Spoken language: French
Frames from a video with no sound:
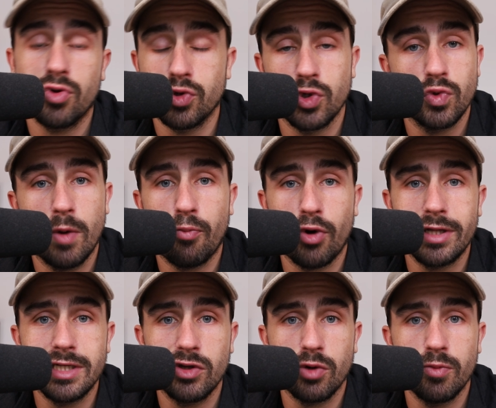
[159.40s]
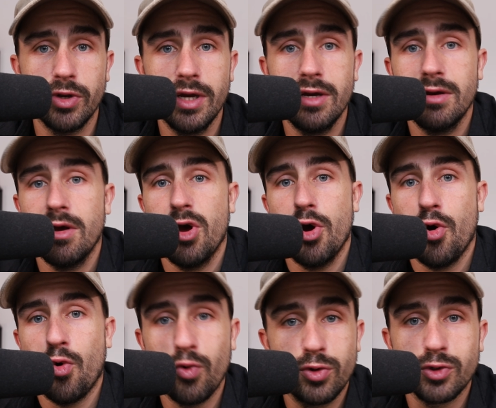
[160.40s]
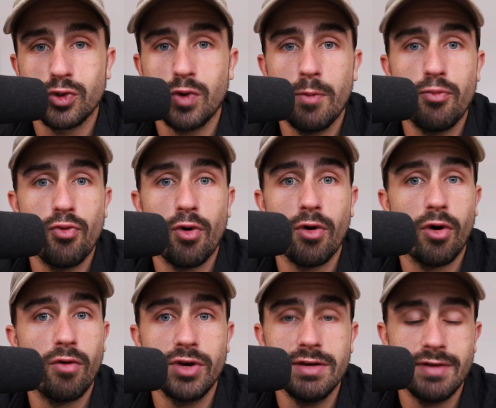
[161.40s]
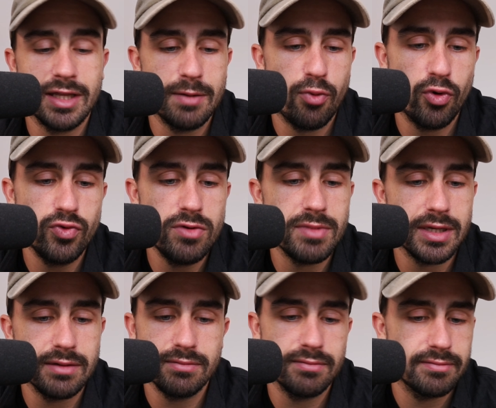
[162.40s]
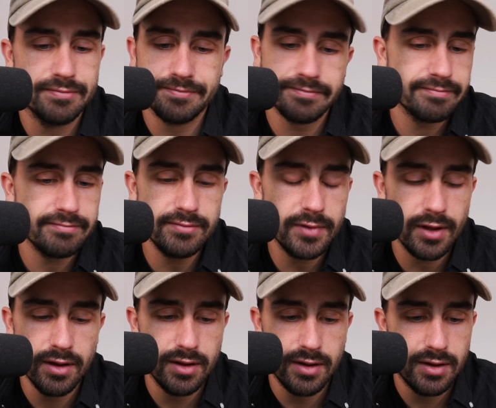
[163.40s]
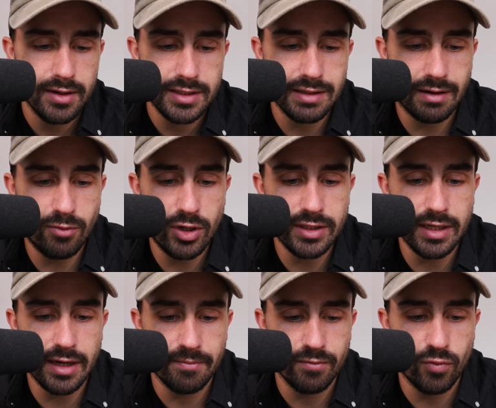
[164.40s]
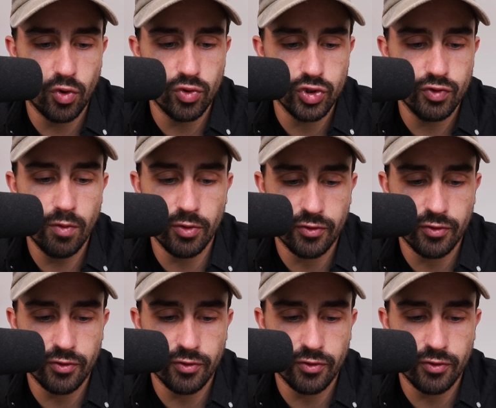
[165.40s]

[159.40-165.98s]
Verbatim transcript: que ce soit pour la TikTok monnaie ou que ce soit pour euh, renvoyer vers des produits, mais c'est vraiment un délire. Bon, je vous